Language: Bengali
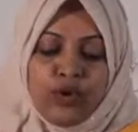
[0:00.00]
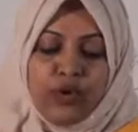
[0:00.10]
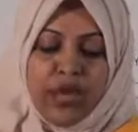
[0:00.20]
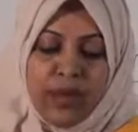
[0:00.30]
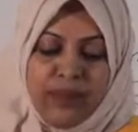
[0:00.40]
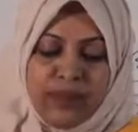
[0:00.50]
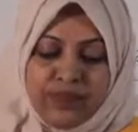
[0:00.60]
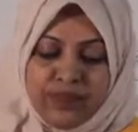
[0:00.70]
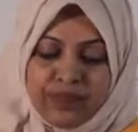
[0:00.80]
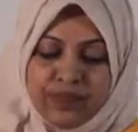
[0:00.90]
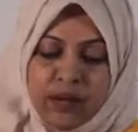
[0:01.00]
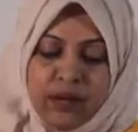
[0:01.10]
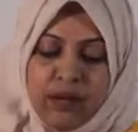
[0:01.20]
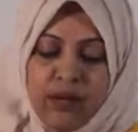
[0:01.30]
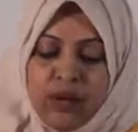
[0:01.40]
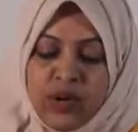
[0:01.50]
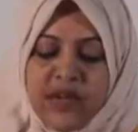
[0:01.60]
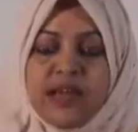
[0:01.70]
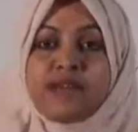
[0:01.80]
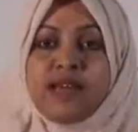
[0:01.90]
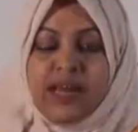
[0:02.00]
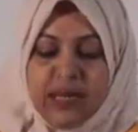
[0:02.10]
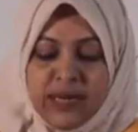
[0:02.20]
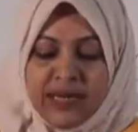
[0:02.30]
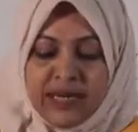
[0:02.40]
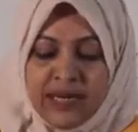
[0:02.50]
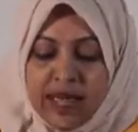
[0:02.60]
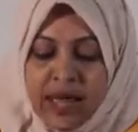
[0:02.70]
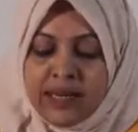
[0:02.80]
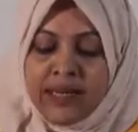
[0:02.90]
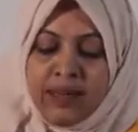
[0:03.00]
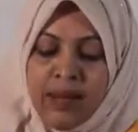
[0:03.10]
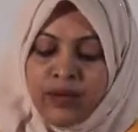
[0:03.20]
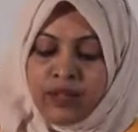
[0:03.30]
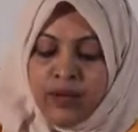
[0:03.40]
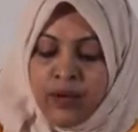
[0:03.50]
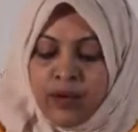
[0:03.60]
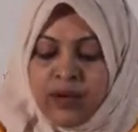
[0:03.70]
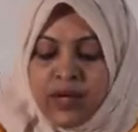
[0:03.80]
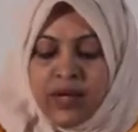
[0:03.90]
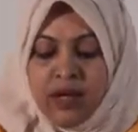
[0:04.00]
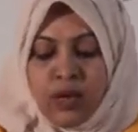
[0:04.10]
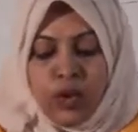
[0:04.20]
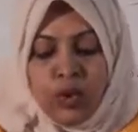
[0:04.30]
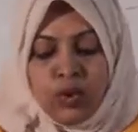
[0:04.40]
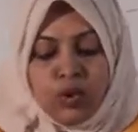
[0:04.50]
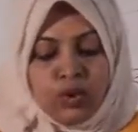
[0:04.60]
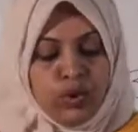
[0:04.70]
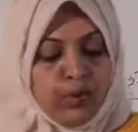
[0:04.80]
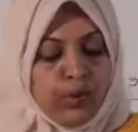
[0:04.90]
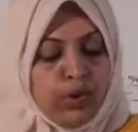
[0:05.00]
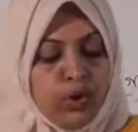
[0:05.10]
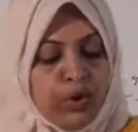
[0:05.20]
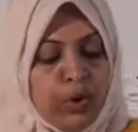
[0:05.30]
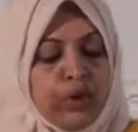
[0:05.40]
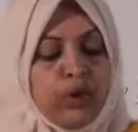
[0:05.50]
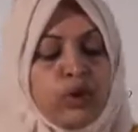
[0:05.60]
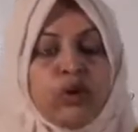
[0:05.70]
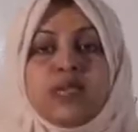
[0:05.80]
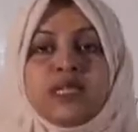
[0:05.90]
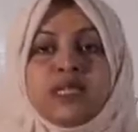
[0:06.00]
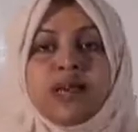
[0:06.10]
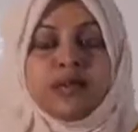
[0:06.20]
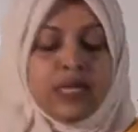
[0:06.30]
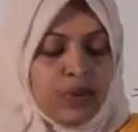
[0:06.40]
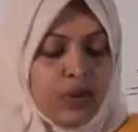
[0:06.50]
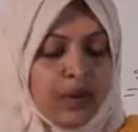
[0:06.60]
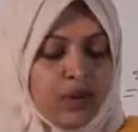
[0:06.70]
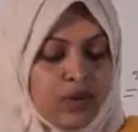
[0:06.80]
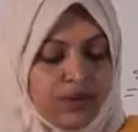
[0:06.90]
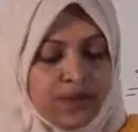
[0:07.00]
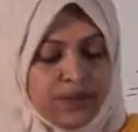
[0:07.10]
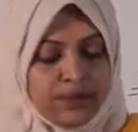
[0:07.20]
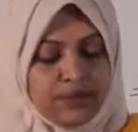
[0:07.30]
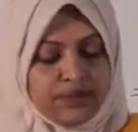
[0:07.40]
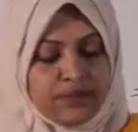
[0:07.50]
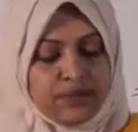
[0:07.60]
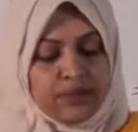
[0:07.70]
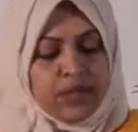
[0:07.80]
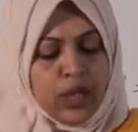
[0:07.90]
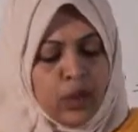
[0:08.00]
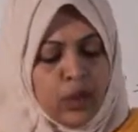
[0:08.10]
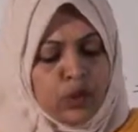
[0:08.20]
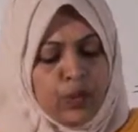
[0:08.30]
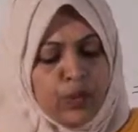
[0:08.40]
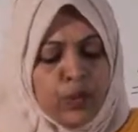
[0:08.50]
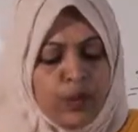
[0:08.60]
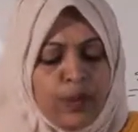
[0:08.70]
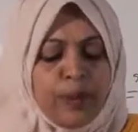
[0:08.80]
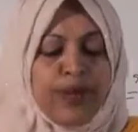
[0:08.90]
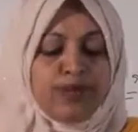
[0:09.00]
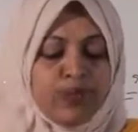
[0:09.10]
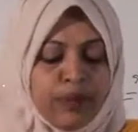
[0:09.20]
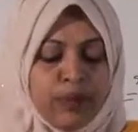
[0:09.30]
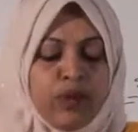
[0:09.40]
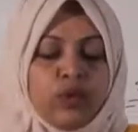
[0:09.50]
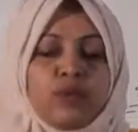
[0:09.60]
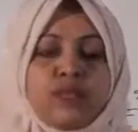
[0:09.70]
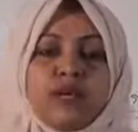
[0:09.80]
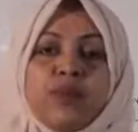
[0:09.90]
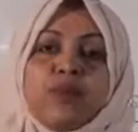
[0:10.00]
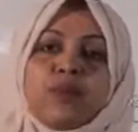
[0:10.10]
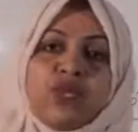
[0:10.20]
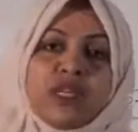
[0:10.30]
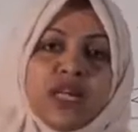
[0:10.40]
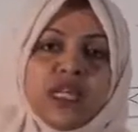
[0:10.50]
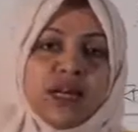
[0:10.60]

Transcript: জনাব আব্দুর রহিম মনি টেক্সটাইল লিমিটেডের আর্থিক ব্যবস্থাপক তিনি নতুন প্রকল্পে বিনিয়োগের চিন্তা চিন্তাভাবনা করছেন উক্ত প্রকল্পের প্রাথমিক বিনিয়োগ